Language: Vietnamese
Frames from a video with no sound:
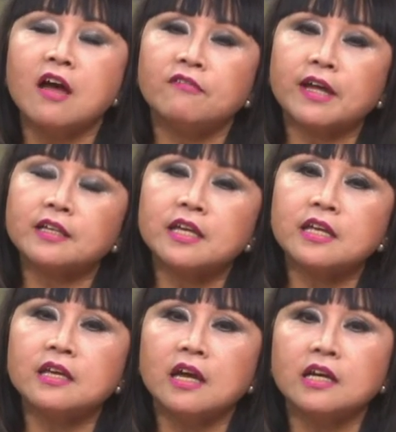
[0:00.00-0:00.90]
Vậy
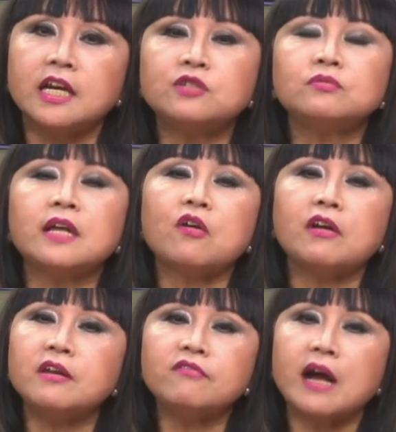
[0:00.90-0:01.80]
thì khi chúng ta nói
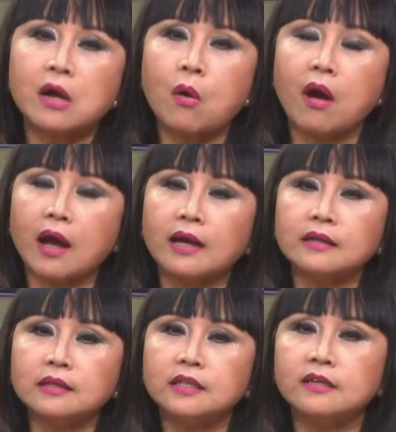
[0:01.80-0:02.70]
đến văn hóa
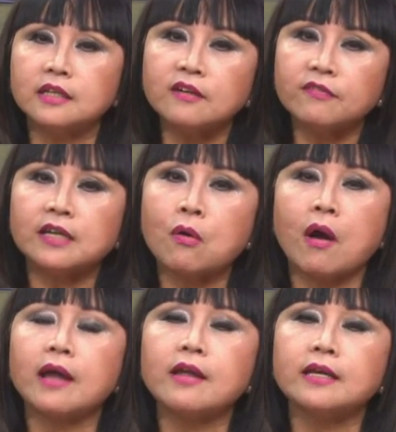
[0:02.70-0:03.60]
thì những cái văn
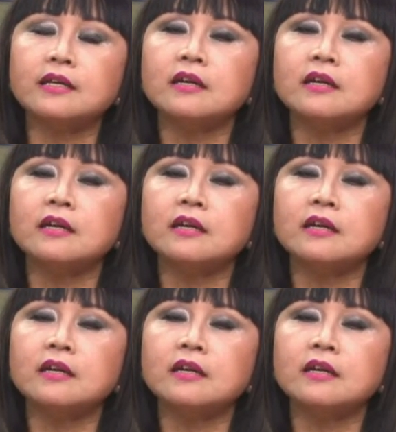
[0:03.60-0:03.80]
hóa đấy